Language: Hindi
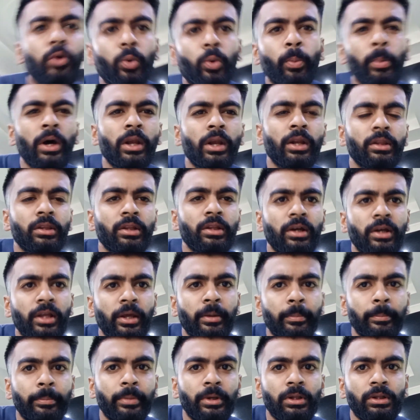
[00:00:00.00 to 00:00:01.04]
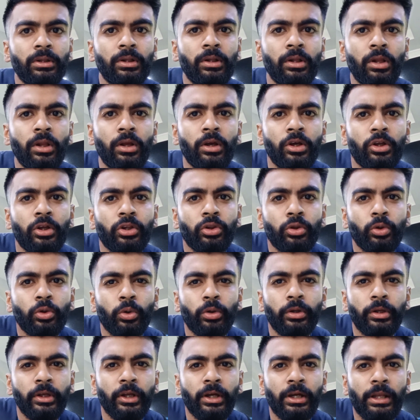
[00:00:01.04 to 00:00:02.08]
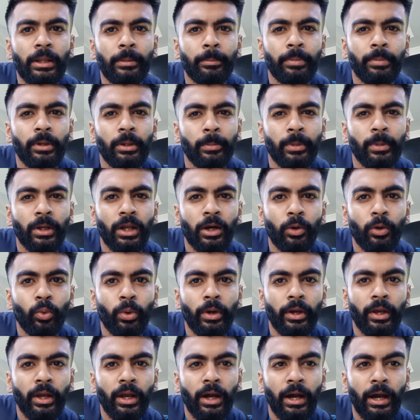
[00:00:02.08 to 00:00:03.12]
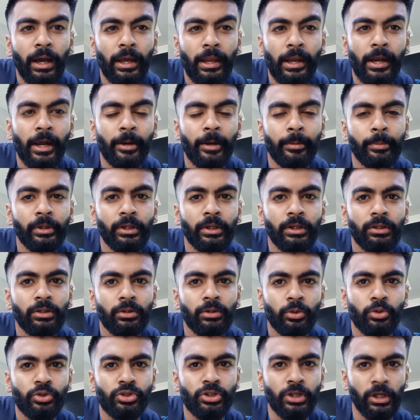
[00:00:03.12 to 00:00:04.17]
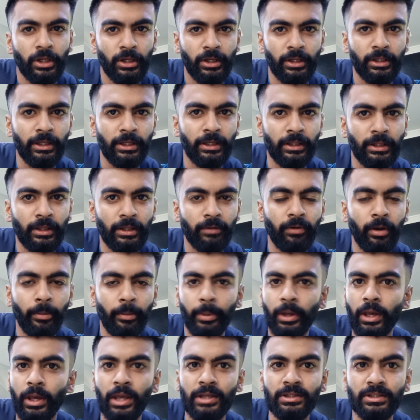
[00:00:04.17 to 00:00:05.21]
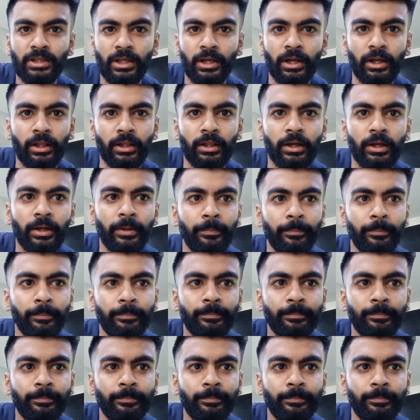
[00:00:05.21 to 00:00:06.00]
उमानंदा टेम्पल तो ये टेम्पल बना हुआ है एक आइलैंड पे तो चल के देखते हैं वहाँ पे कैसा लगता है